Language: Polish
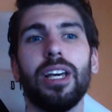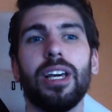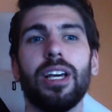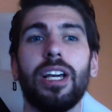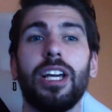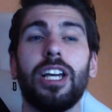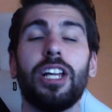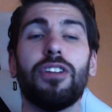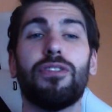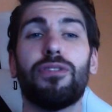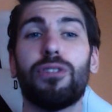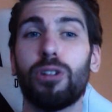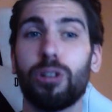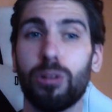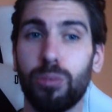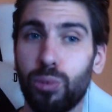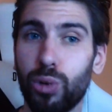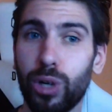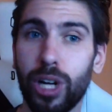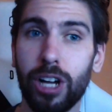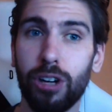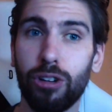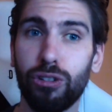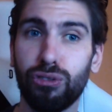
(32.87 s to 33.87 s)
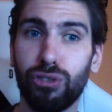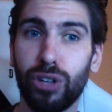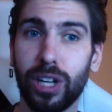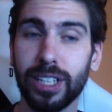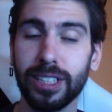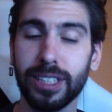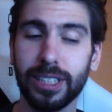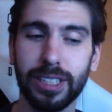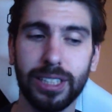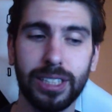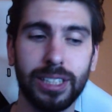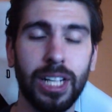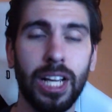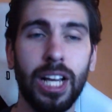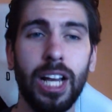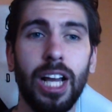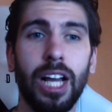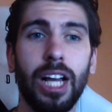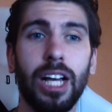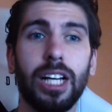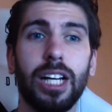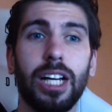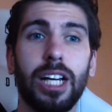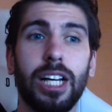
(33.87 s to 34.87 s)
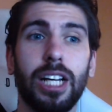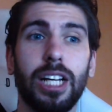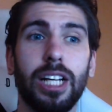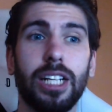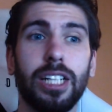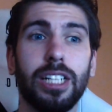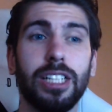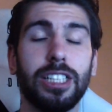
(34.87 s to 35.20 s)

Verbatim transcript: informuję Was y,